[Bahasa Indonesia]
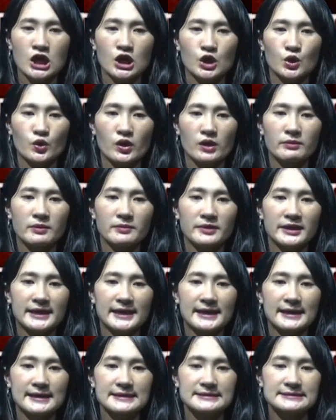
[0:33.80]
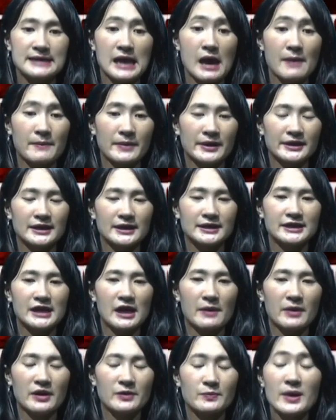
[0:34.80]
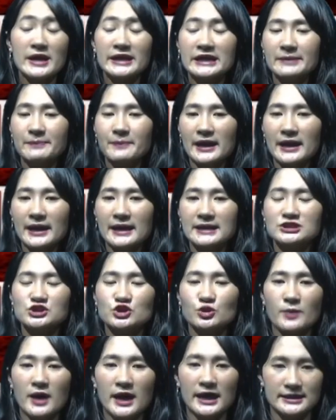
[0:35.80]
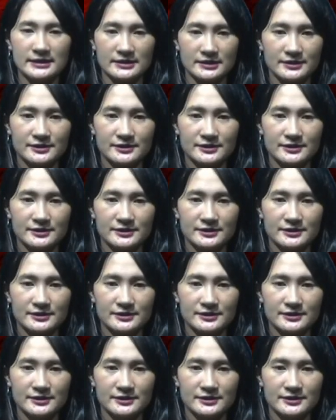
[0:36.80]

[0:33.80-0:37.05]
guna memberikan rasa aman dan nyaman bagi para jemaat.